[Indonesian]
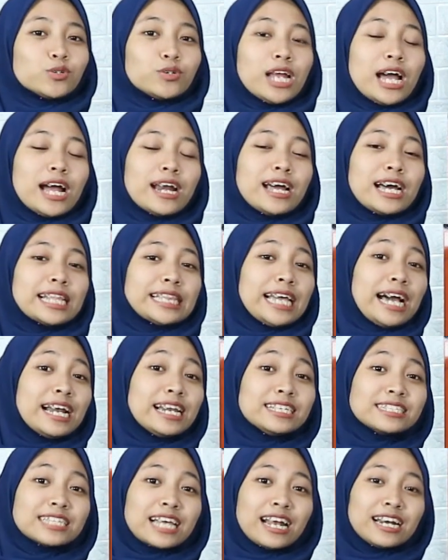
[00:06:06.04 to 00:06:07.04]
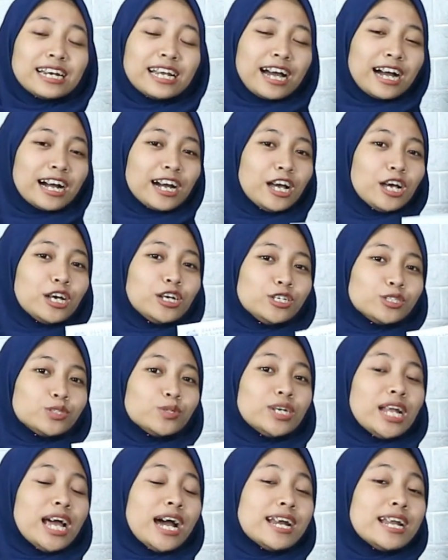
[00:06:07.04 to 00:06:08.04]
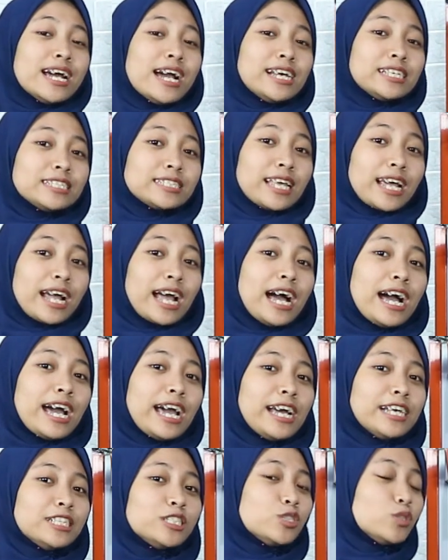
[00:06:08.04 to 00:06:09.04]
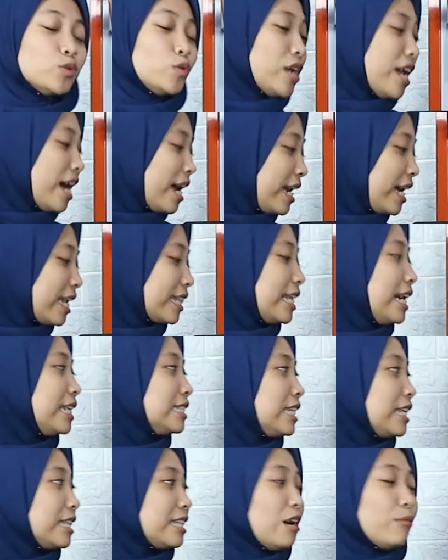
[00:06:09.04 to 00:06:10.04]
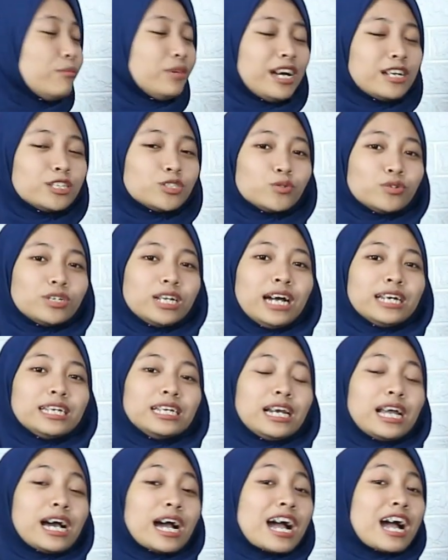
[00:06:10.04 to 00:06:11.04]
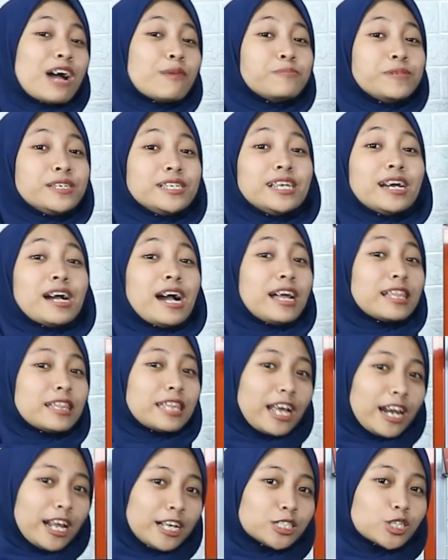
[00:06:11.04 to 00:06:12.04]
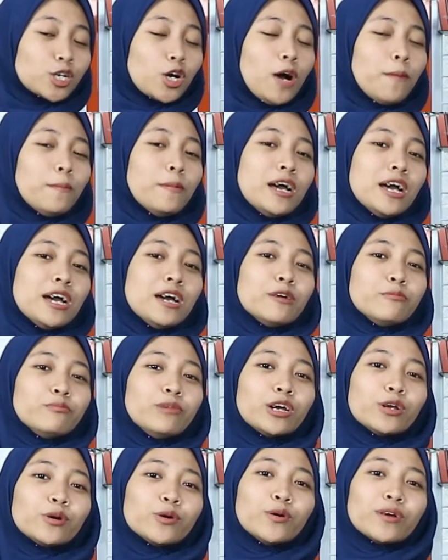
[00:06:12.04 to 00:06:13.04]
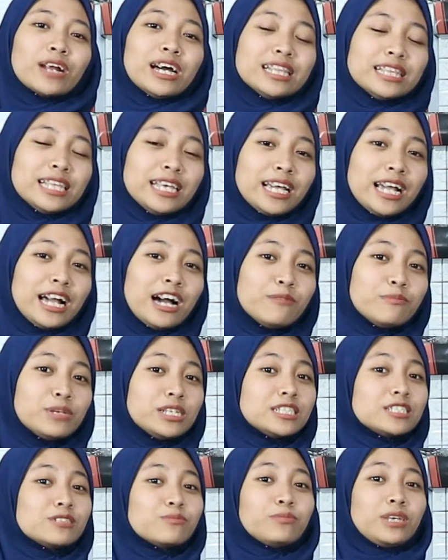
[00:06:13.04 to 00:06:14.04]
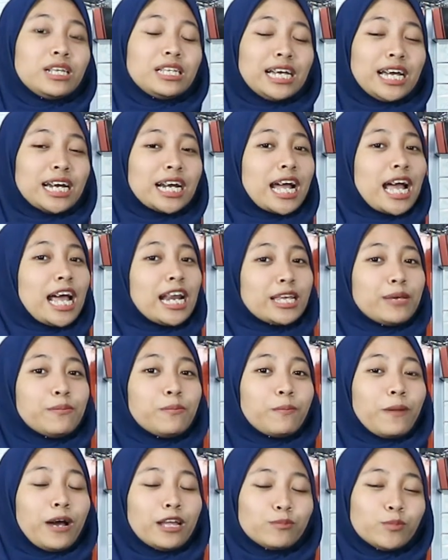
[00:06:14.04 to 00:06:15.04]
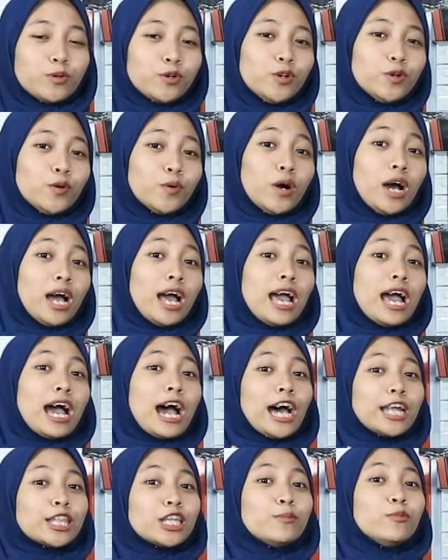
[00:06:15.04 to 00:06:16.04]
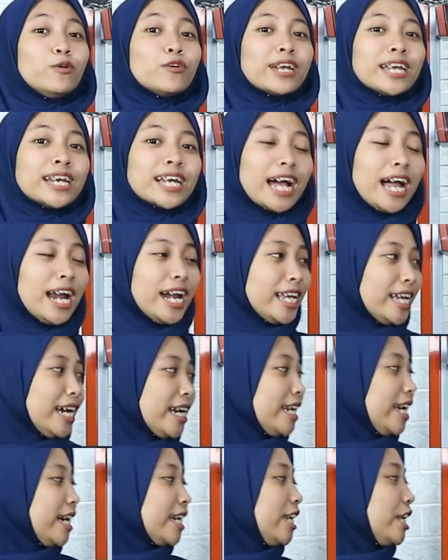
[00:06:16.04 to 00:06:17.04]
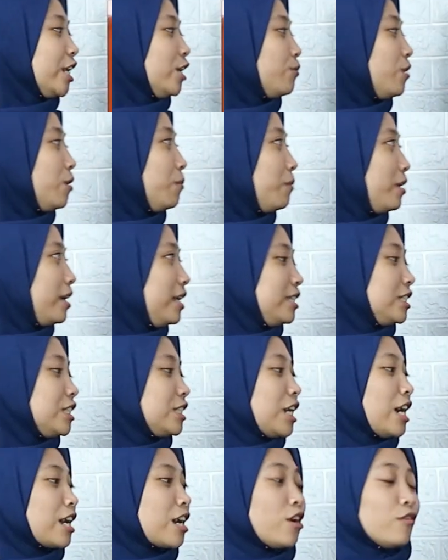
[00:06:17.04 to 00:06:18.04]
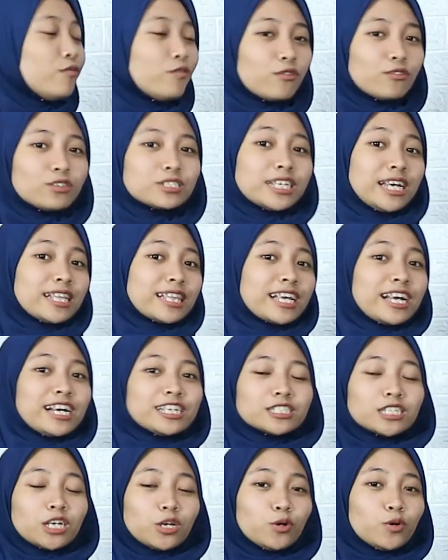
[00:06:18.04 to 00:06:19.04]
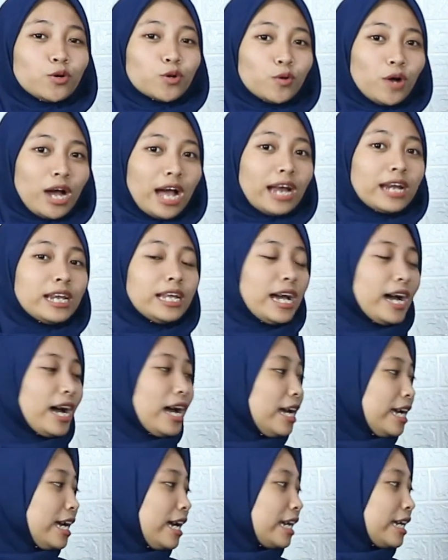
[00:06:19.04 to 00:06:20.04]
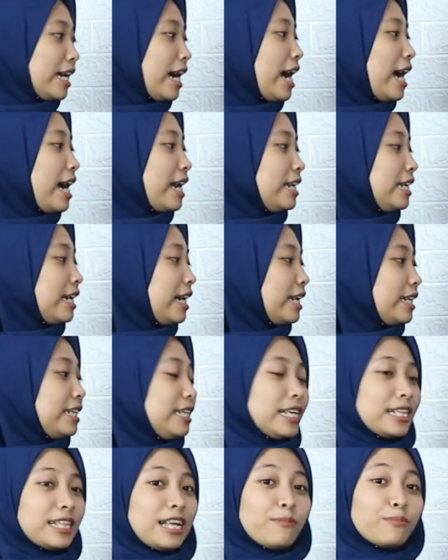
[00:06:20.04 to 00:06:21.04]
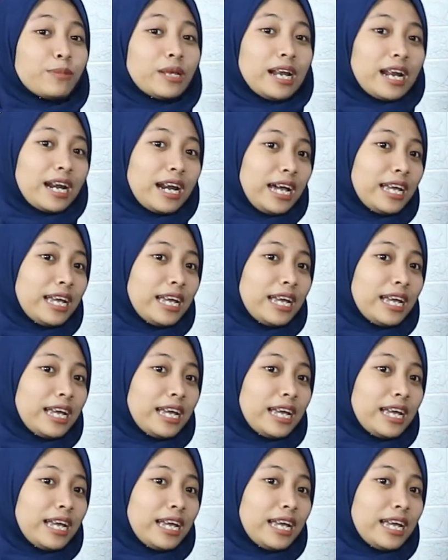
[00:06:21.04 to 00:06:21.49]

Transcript: sudah ada tali sandang, sudah ada STKS, sudah ada tas hitam, dan sudah dilengkapi dengan teleskop berukuran 3 9 x 40. Atau mungkin kalian yang ingin membeli secara full set keseluruhan ya, yang ada di tampilan